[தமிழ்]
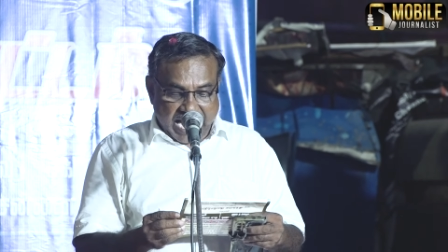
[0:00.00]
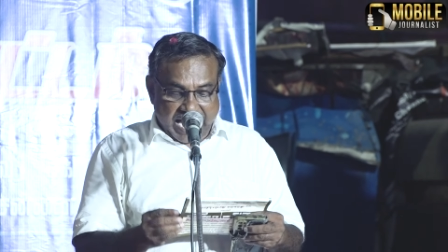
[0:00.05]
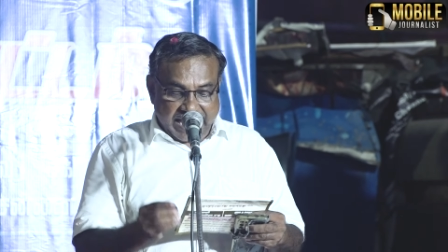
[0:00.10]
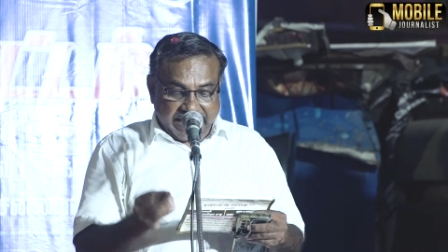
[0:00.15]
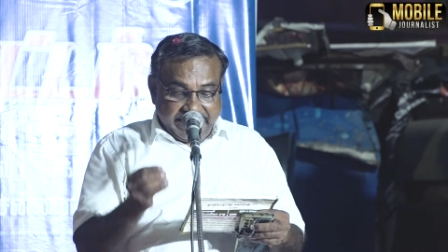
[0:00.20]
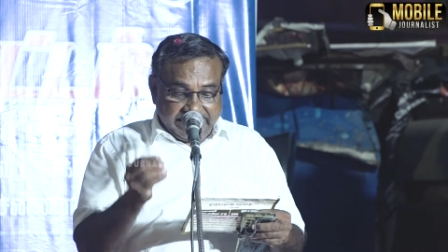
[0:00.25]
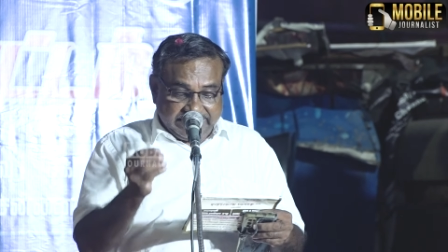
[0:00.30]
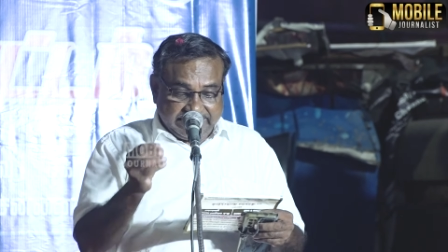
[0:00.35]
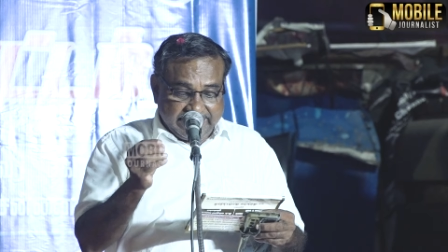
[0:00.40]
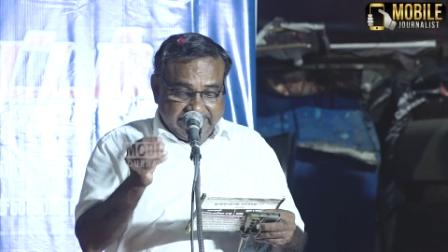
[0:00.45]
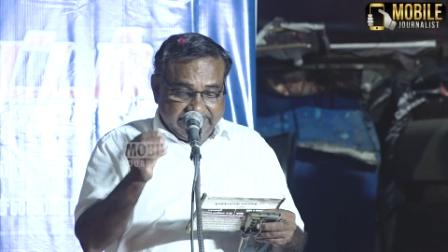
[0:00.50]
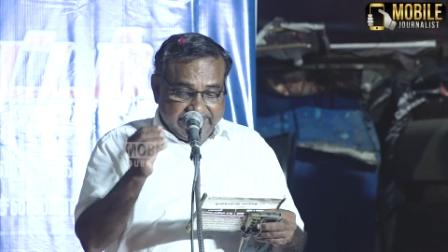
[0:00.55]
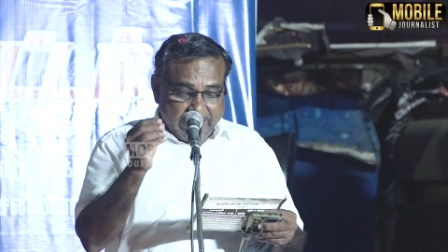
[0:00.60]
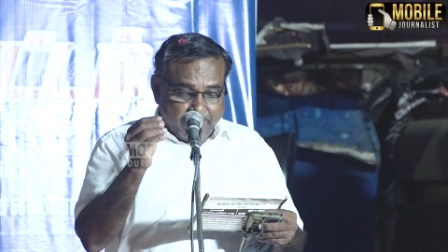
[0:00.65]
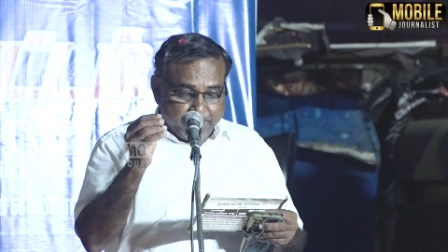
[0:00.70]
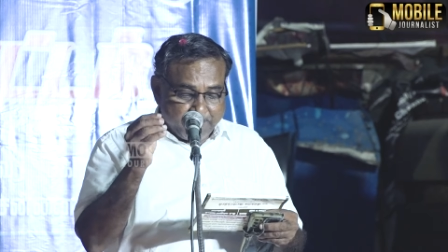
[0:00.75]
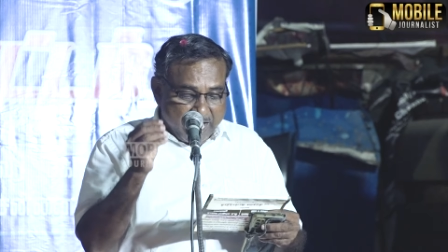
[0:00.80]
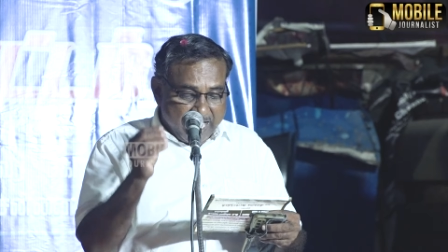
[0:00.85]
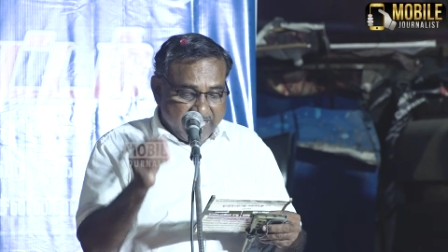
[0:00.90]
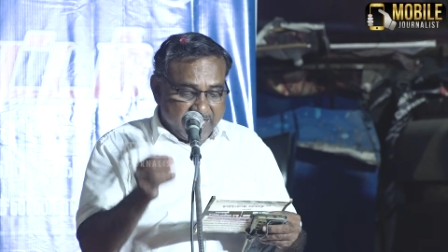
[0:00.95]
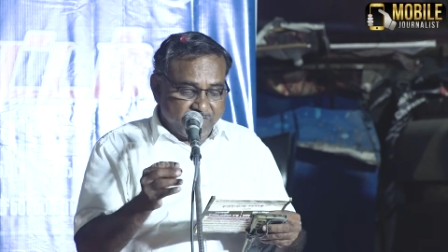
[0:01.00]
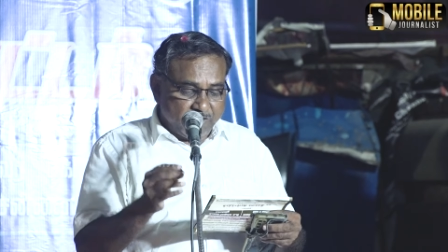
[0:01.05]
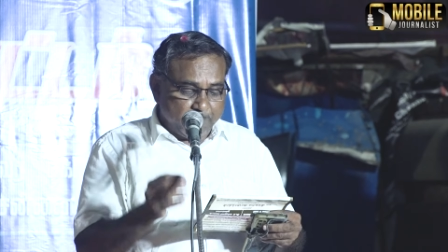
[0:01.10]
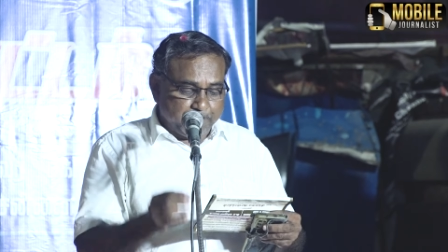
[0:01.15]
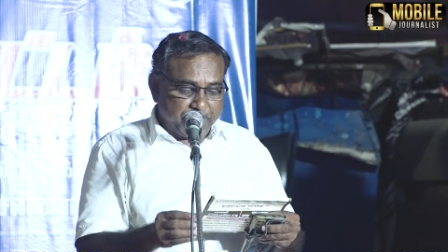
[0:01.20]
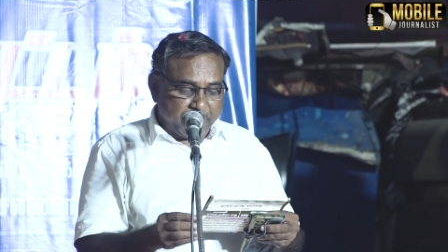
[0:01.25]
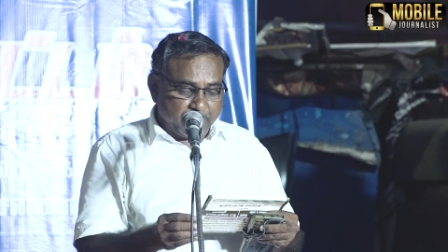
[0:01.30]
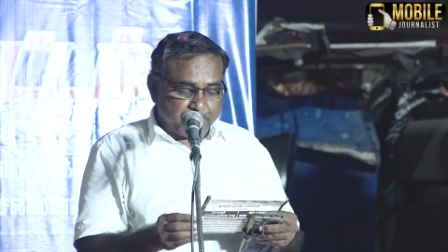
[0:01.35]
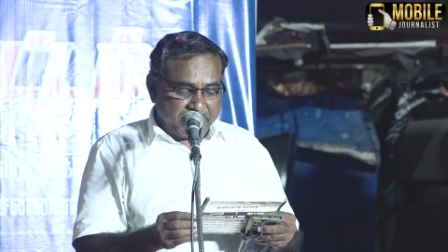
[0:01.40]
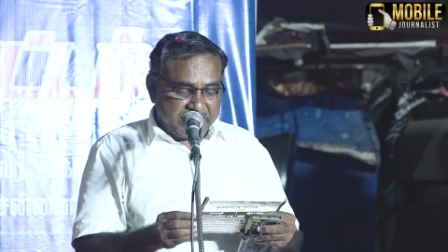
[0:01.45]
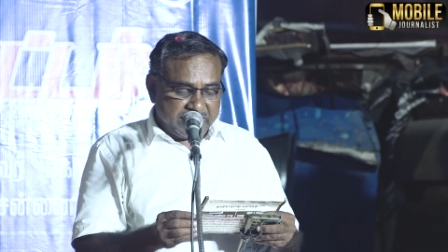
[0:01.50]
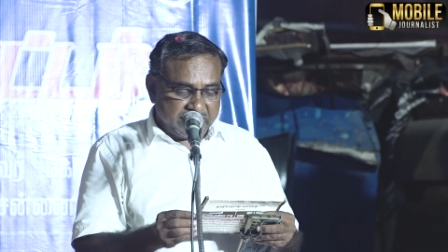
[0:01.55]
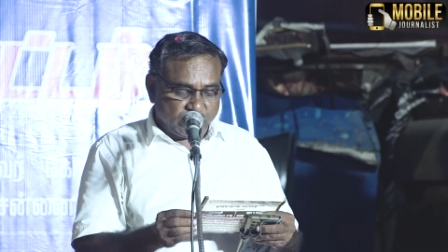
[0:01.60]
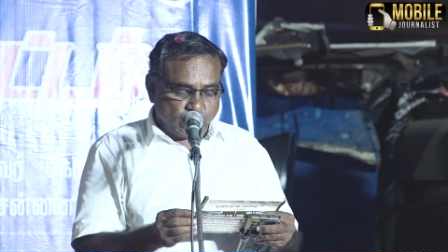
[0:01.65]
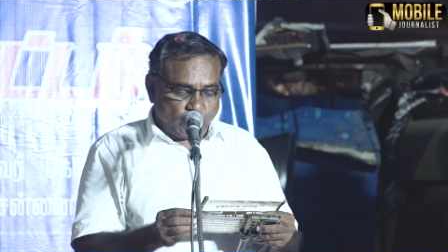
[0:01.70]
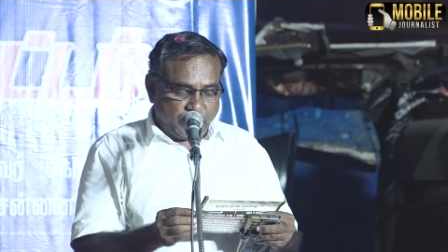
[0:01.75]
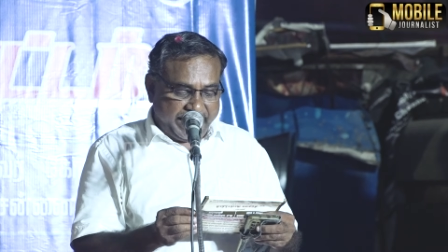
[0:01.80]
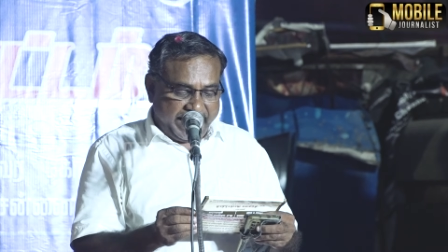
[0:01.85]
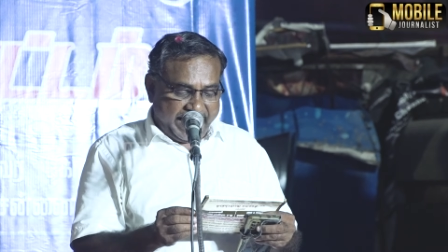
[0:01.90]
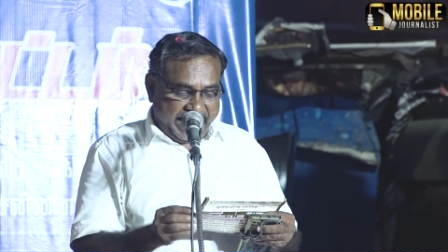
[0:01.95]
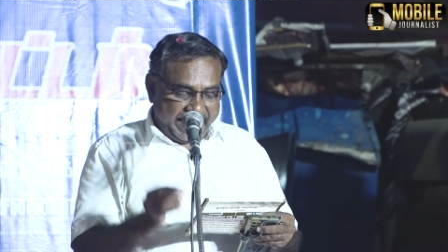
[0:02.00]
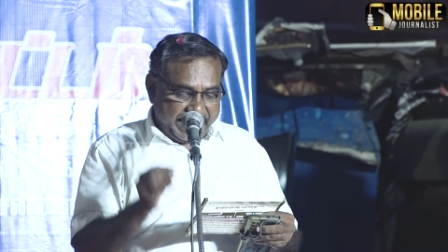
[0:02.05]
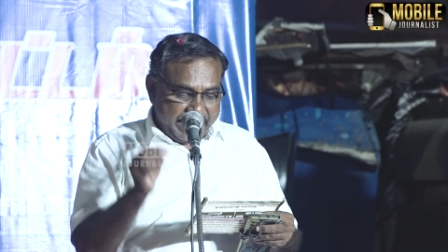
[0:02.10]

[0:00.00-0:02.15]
அனைத்து இந்திய மாணவர் பெருமற்றத்துடைய